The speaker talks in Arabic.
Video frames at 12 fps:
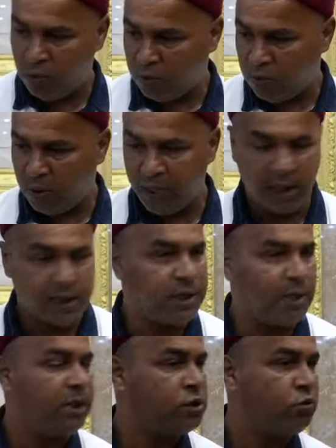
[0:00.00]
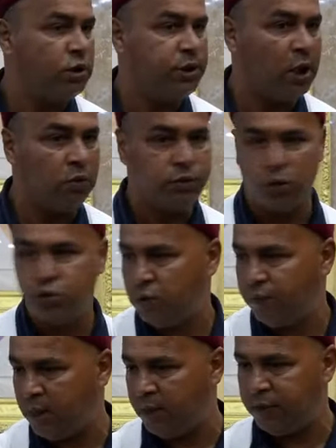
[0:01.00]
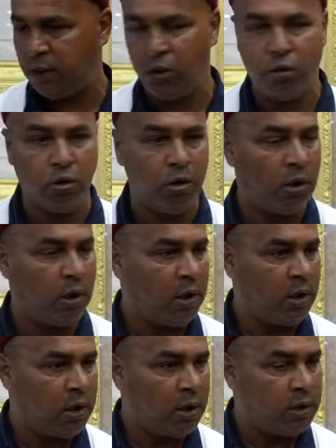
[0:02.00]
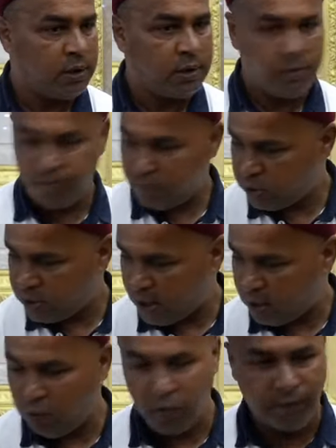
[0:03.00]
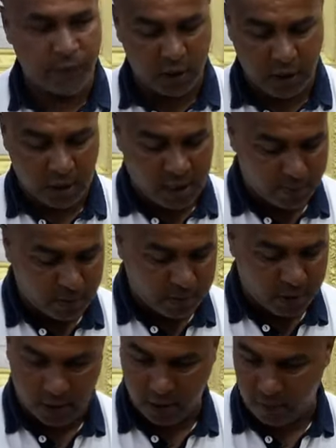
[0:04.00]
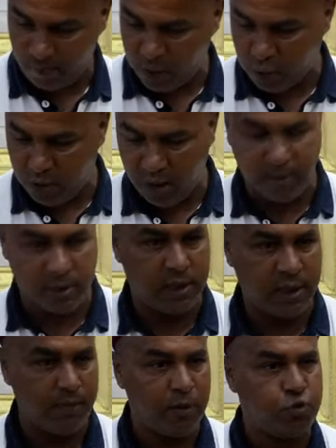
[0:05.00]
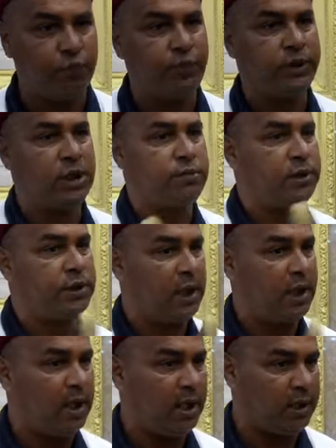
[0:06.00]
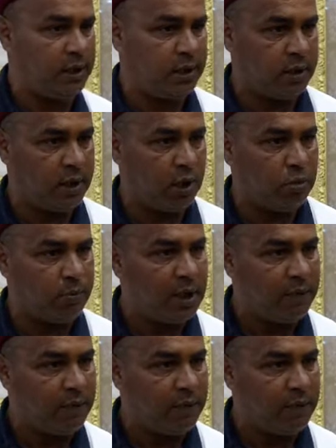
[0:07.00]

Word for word: وهذا يقسم الناس كل تاكل تشوفوها هذه الكل من ناكلوا فهي كعبه مفارق وكعبه زلاد شوف قداش من صنع ياكلوا منها في